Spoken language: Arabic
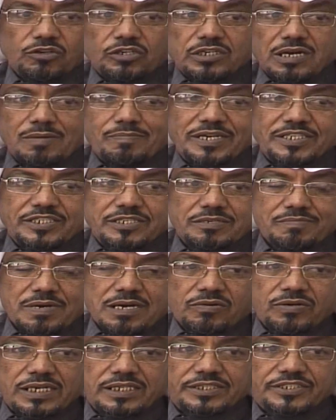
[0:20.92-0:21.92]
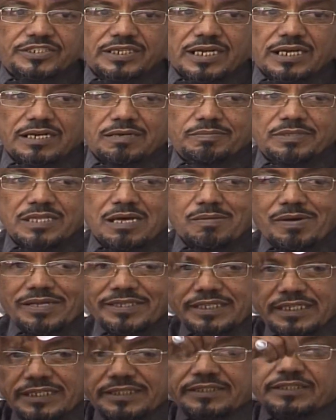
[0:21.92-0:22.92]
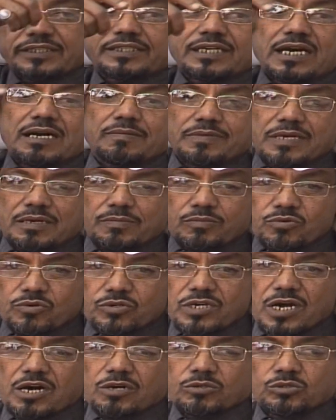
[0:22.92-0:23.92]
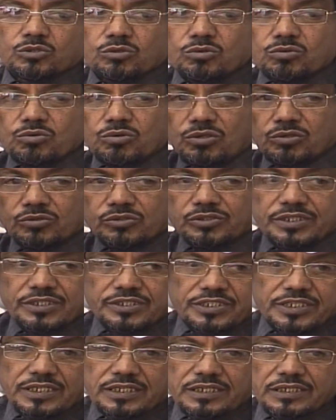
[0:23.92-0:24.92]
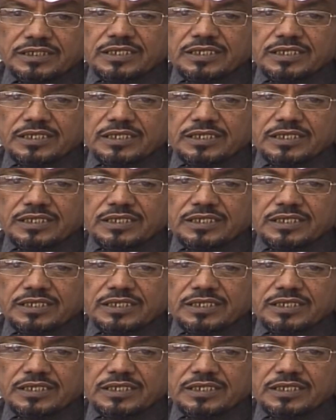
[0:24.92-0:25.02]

كم اجمع ولد جيران بدل ما تقعد تتعب يا ابوي او تروح وترجع